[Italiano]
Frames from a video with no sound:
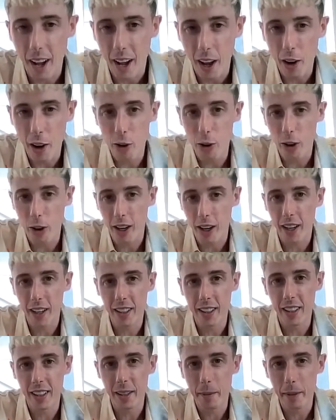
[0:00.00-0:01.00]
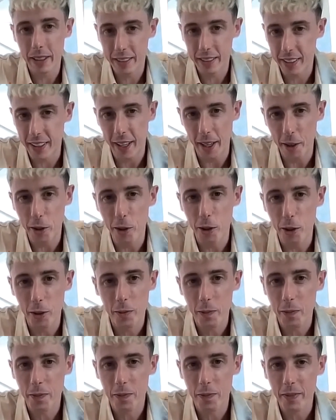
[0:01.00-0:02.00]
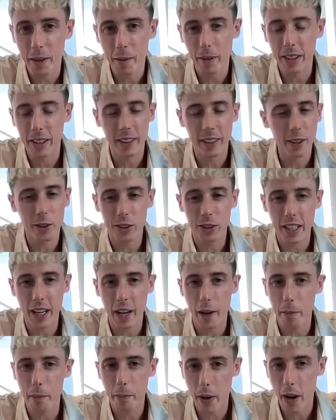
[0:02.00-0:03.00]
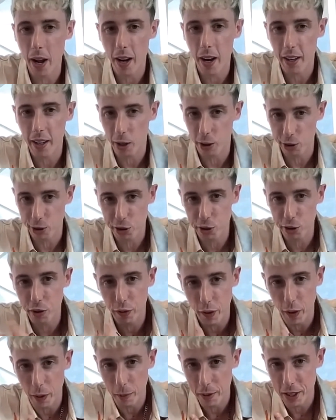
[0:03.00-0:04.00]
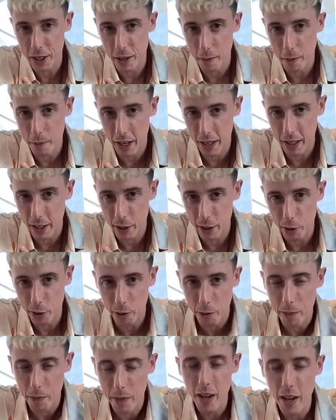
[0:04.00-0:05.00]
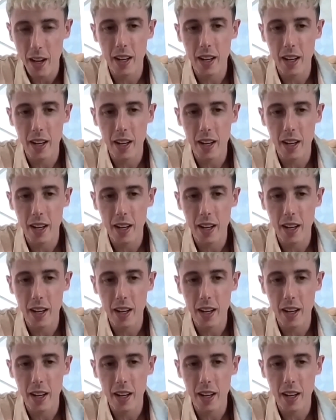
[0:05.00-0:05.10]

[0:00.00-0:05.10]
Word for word: Allora, le mantengo, le mantengo sempre anche a costo di farmi del male io.